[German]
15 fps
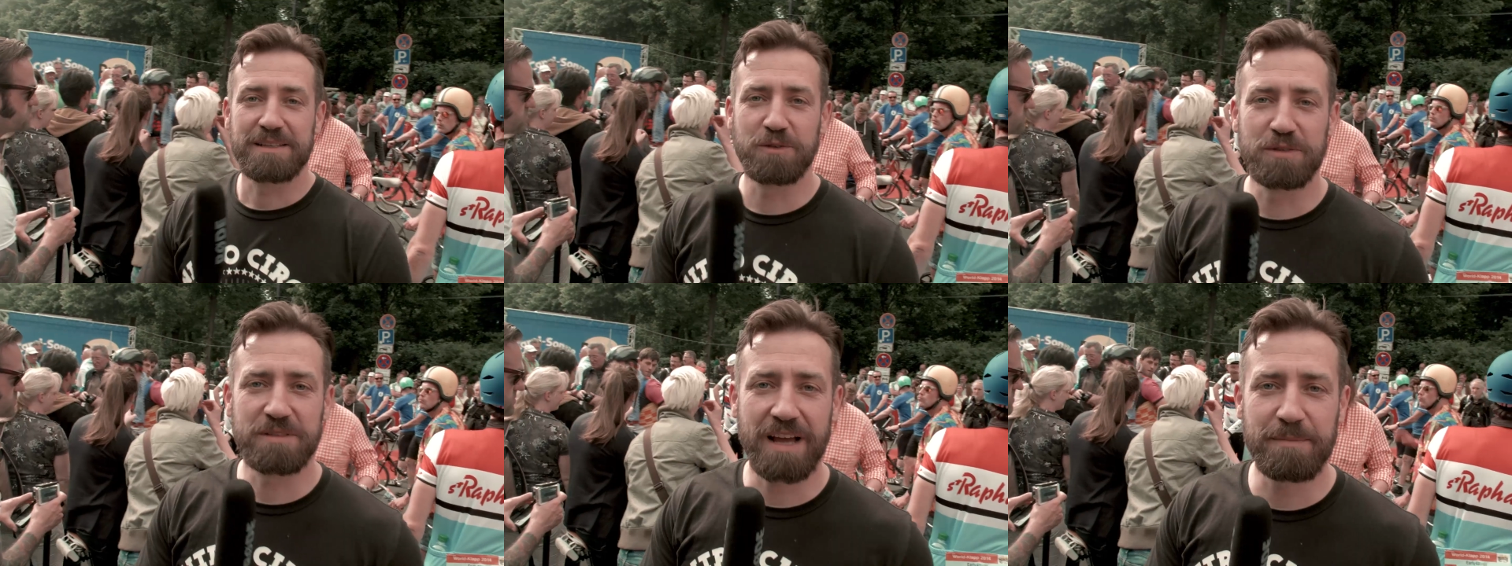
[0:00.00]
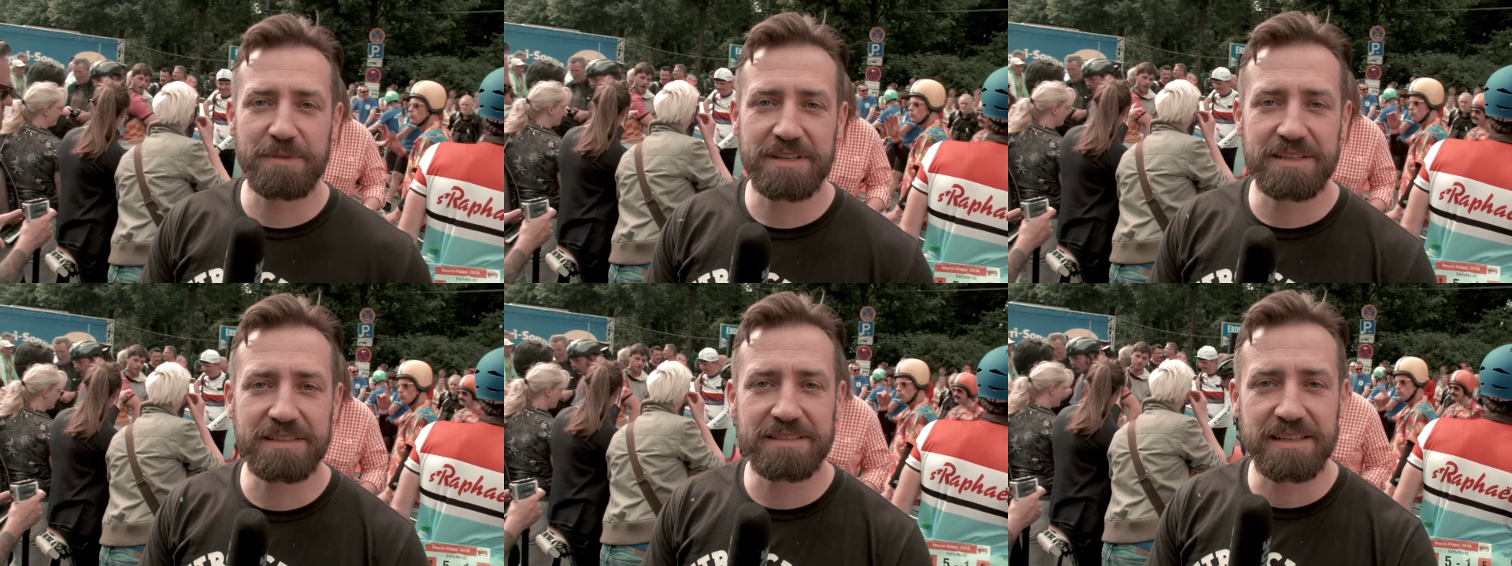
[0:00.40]
So,
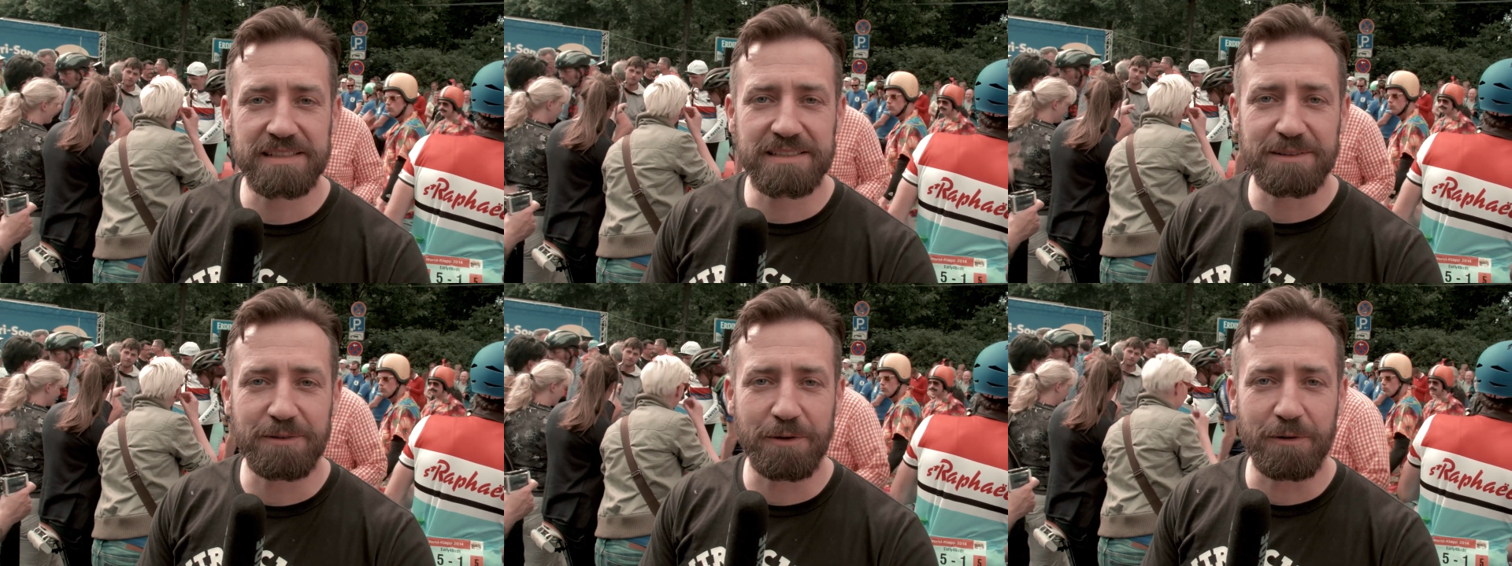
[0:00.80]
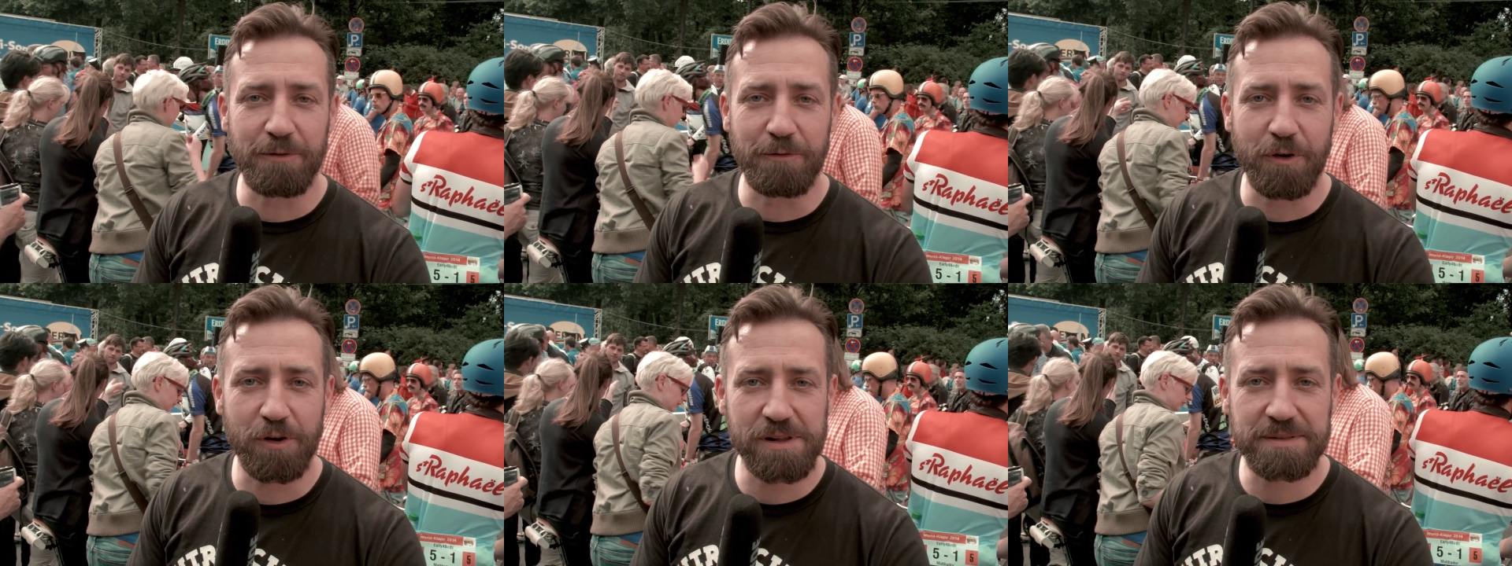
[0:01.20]
damit ist das
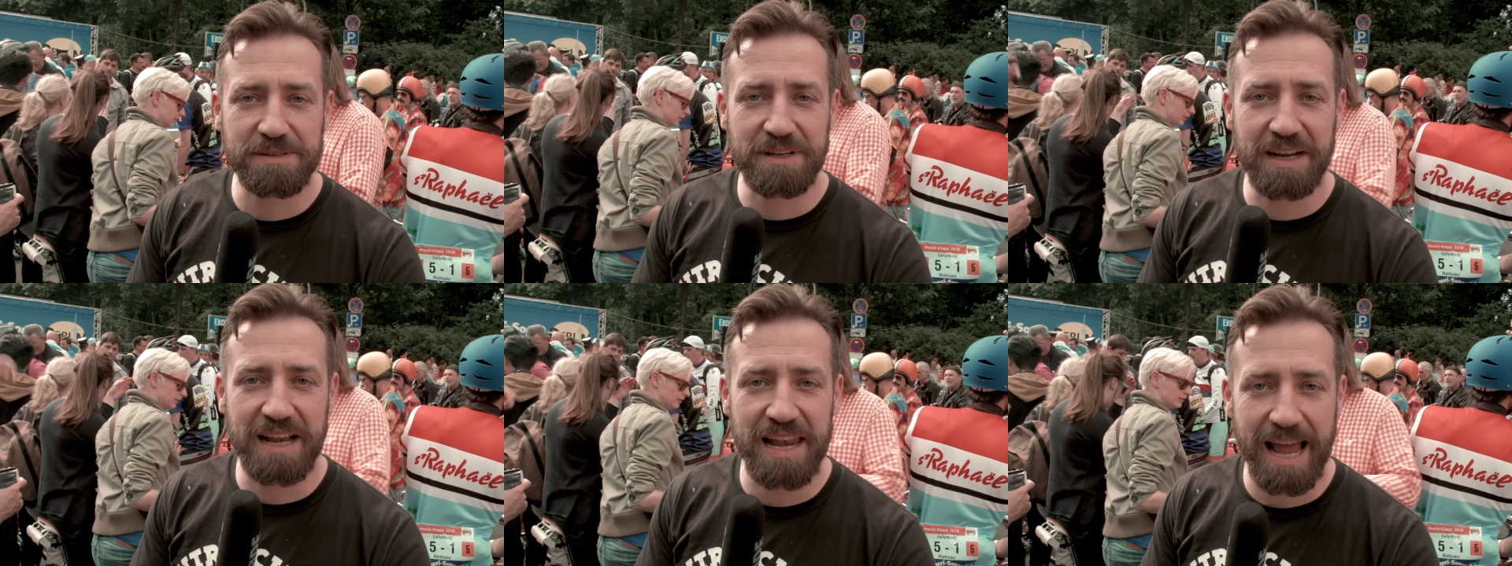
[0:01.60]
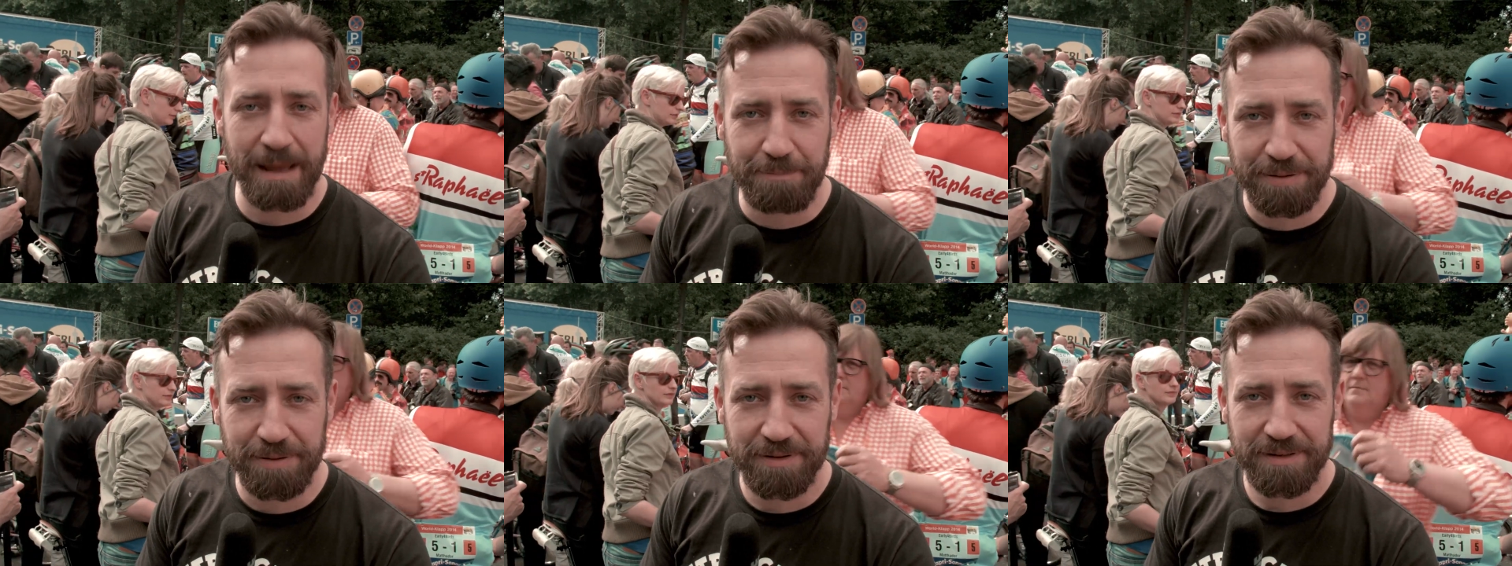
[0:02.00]
World
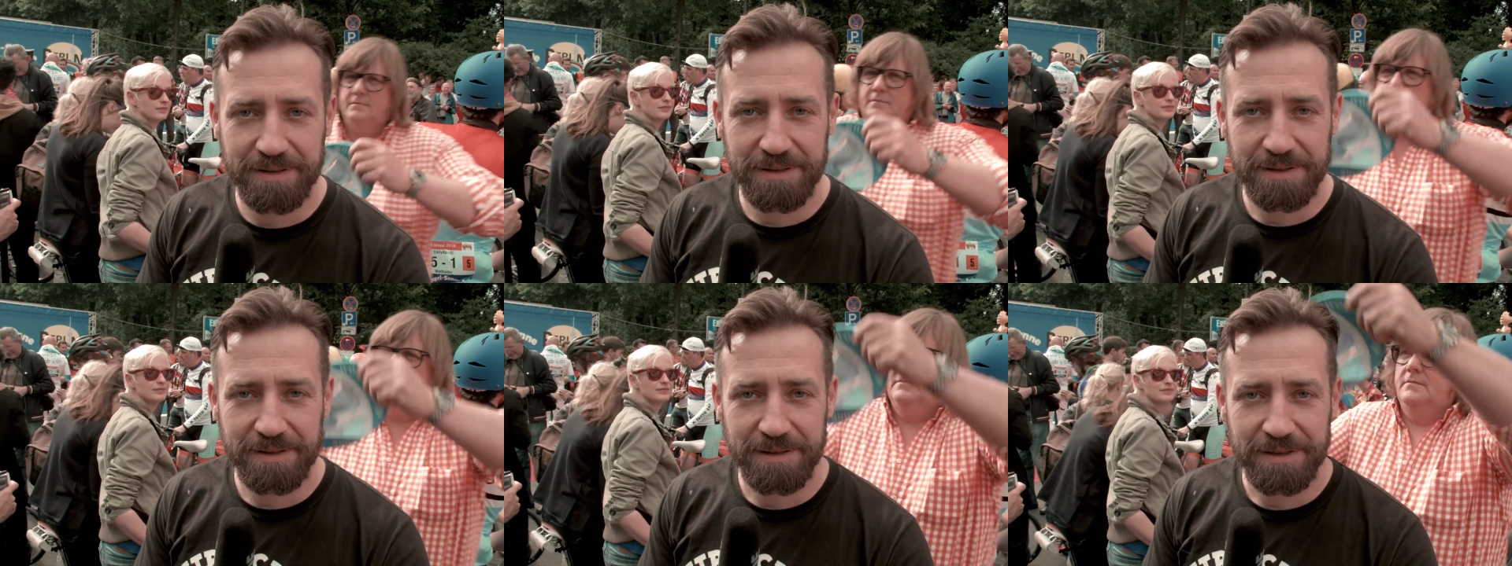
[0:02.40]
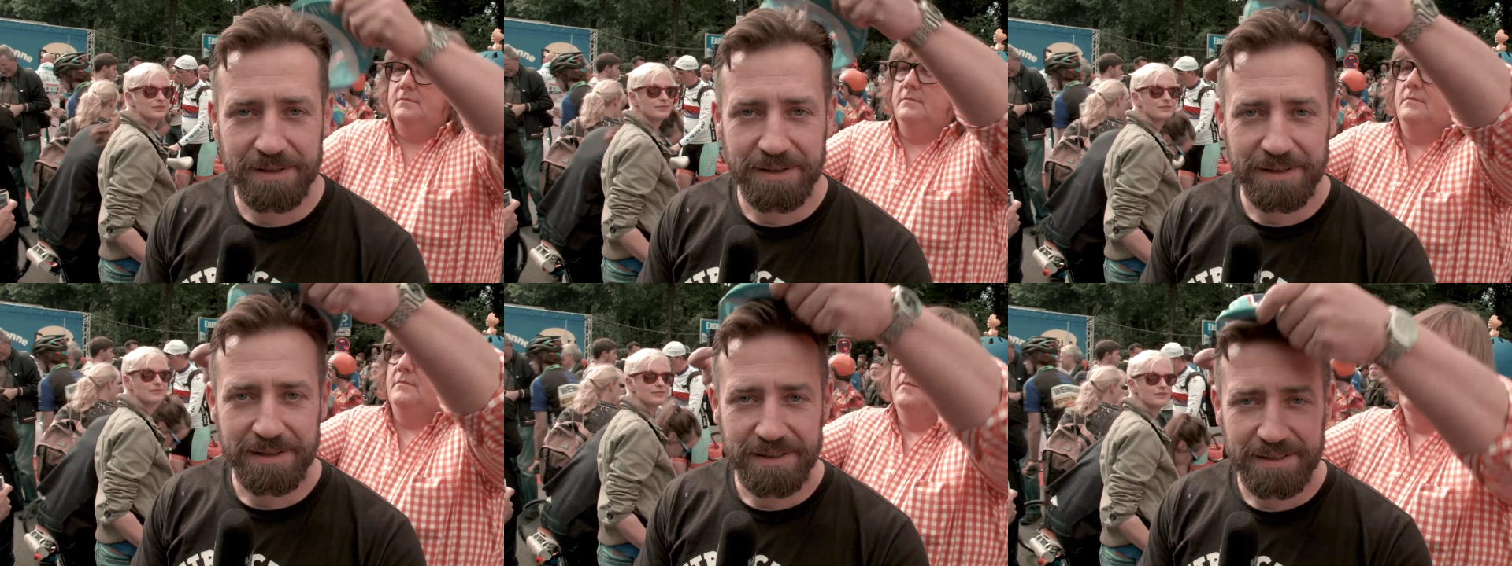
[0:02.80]
Club
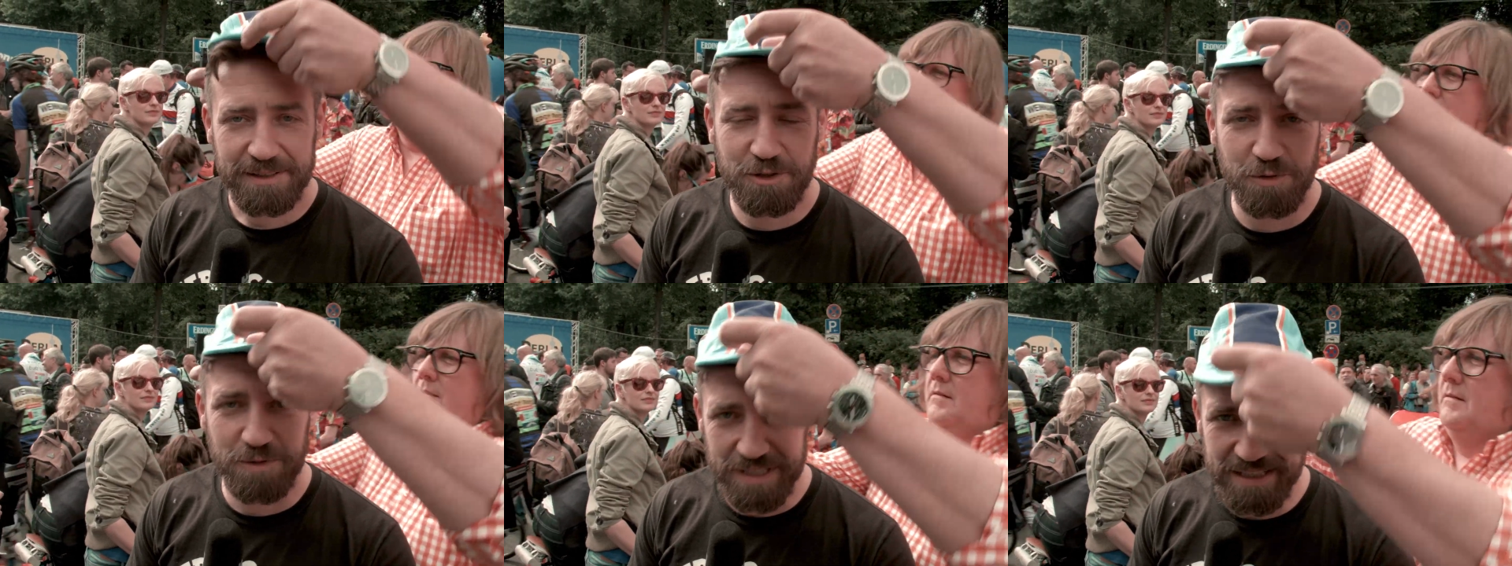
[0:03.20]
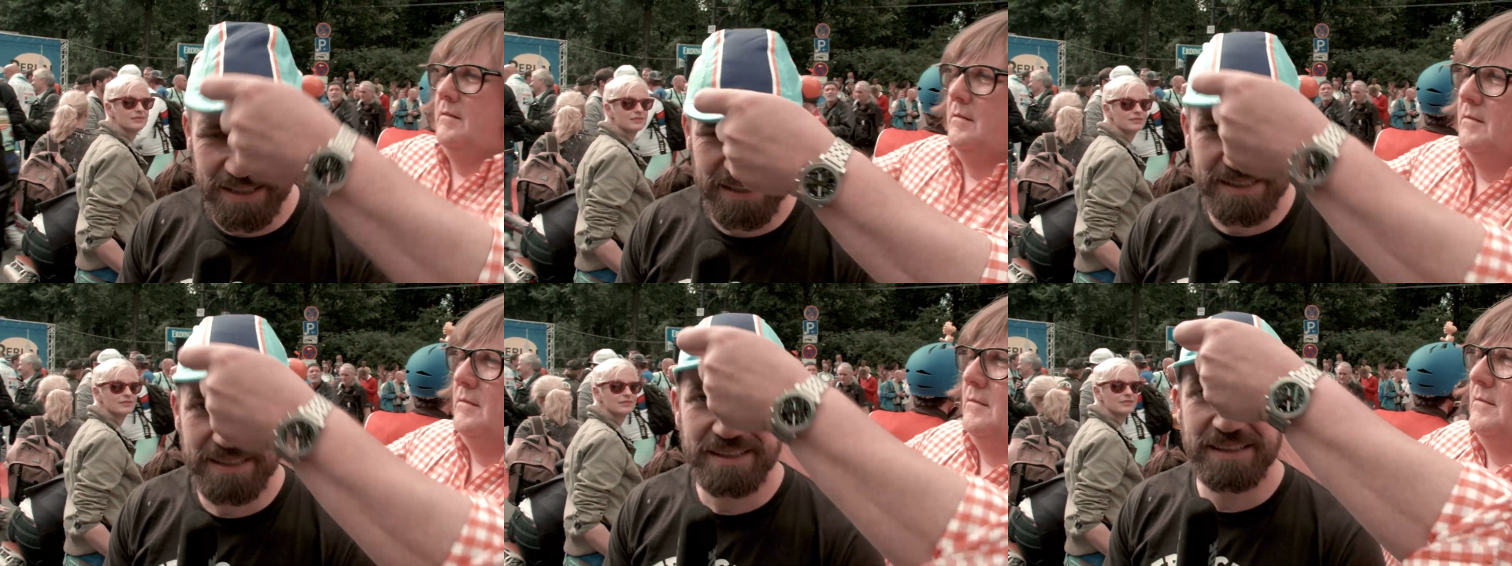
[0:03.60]

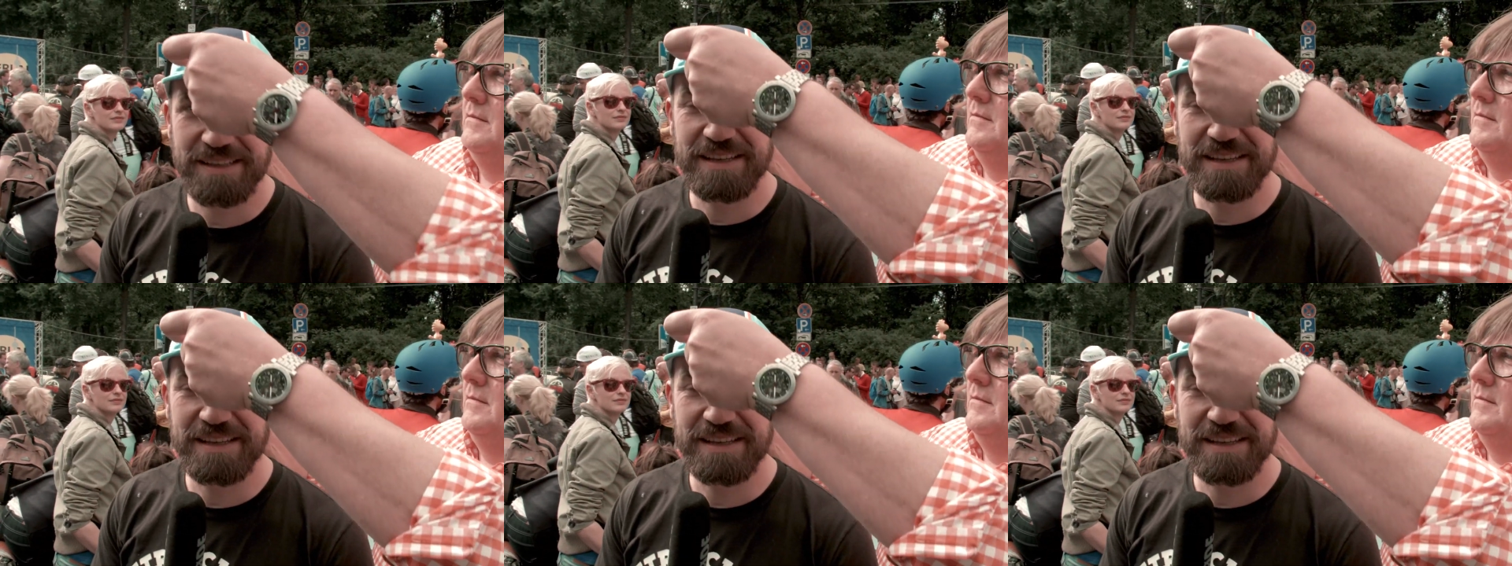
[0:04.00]
Turnier